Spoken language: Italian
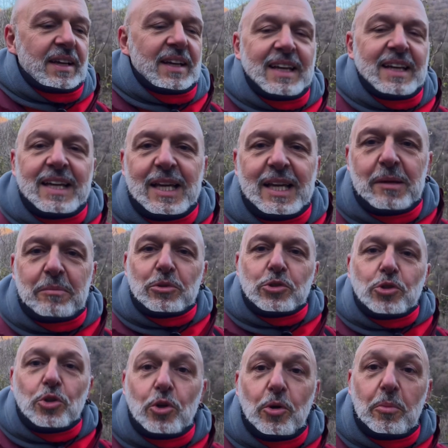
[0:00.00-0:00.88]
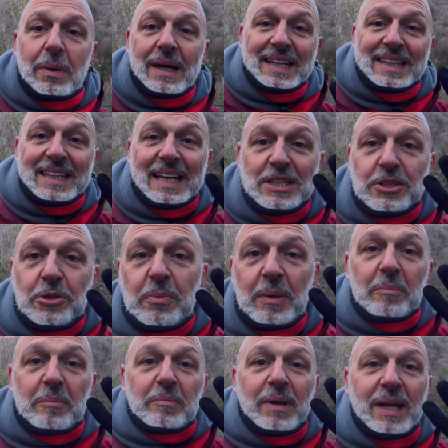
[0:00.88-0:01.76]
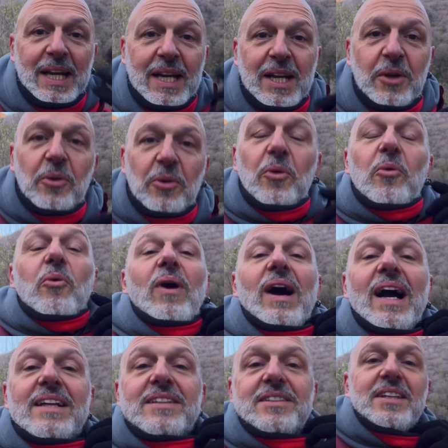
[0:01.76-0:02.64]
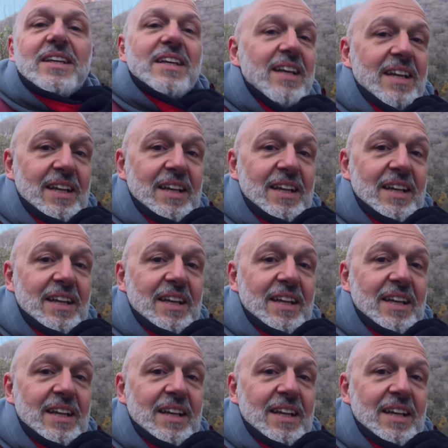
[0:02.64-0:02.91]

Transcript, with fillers: e mi sono bardato ben bene con guanti,